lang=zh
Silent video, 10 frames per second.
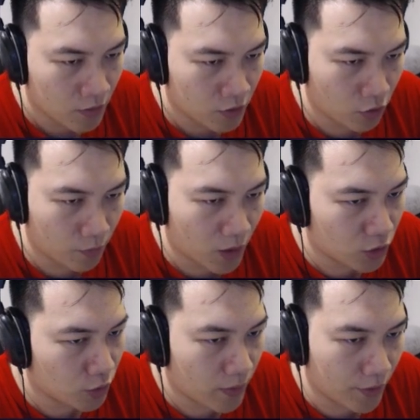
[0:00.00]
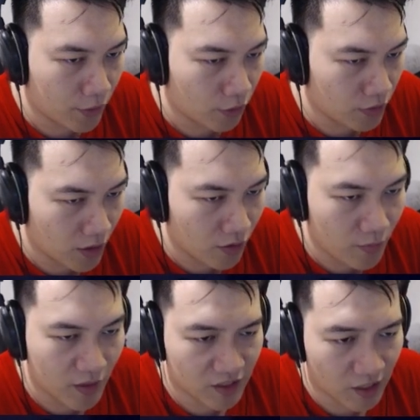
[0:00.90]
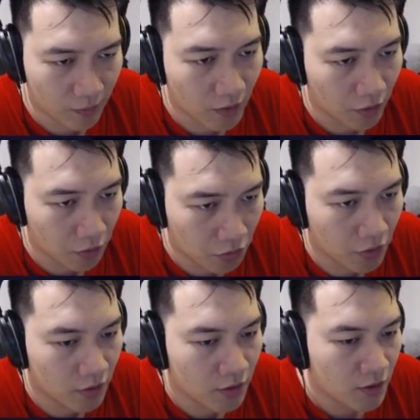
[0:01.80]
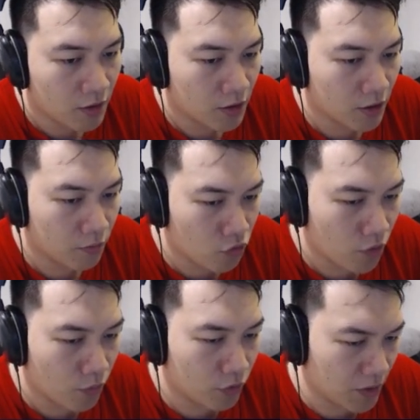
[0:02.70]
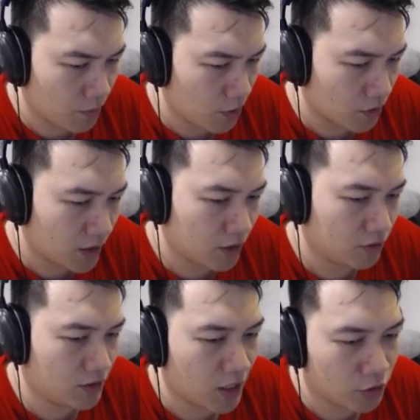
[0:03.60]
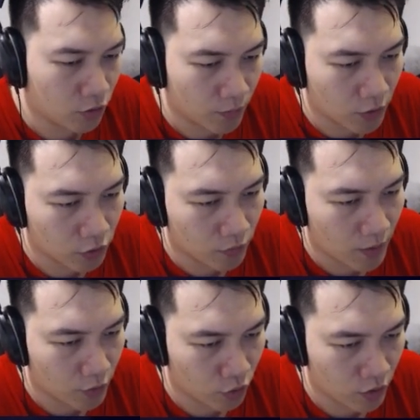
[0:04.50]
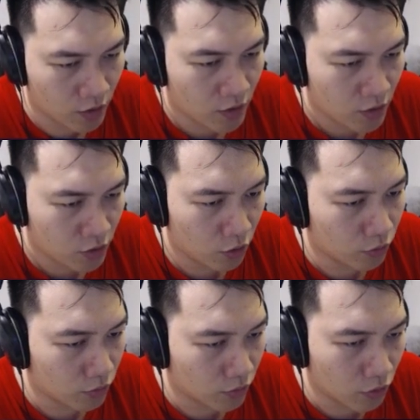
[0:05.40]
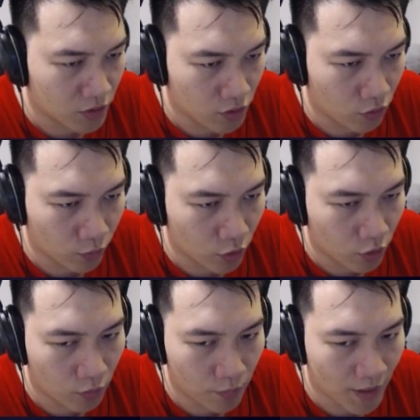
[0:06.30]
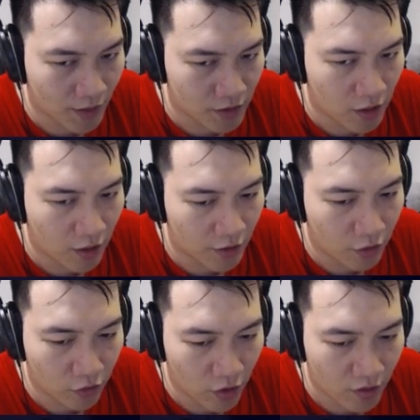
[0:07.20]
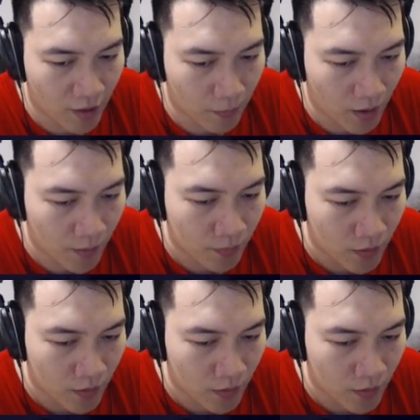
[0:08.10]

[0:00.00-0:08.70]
这种帮众牌都应该会变强蛮多的。因为目前没有看到其他这种帮众牌，所以这种东西我们都不大知道它到底要干嘛。